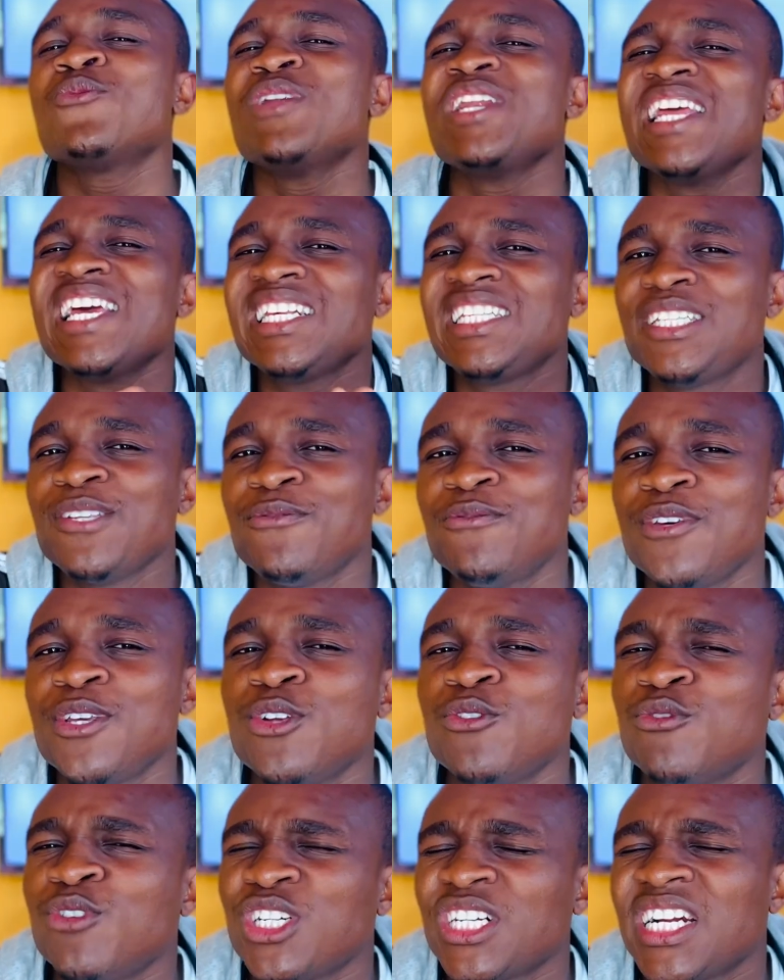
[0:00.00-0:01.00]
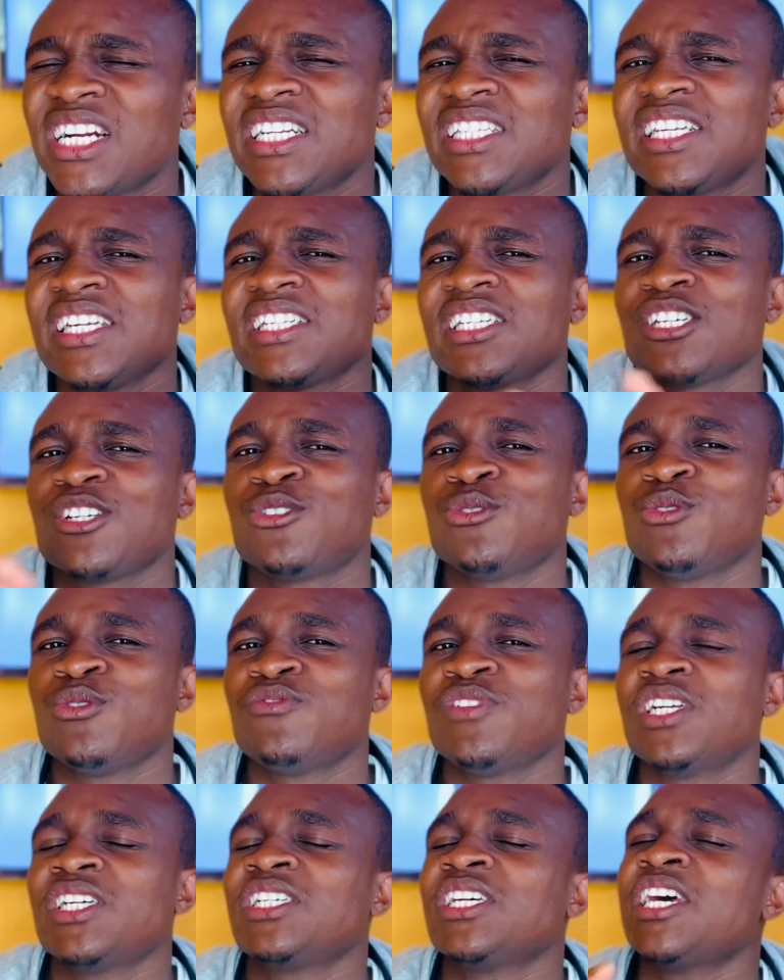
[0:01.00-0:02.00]
nesse vídeo eu vou esclarecer essas
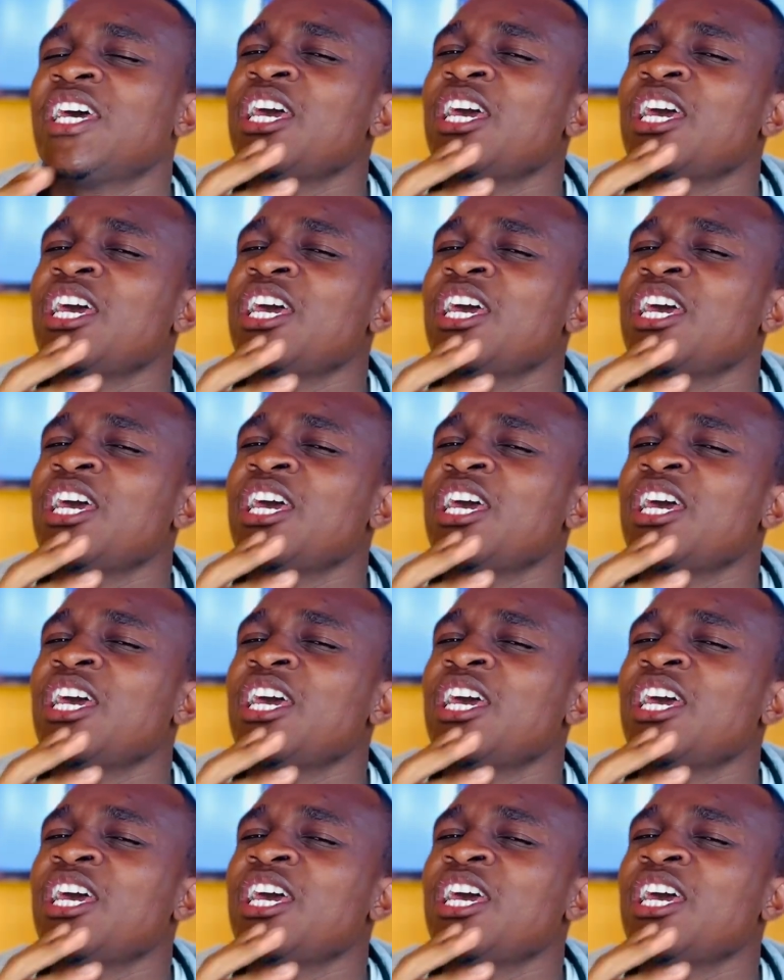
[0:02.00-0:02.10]
dúvidas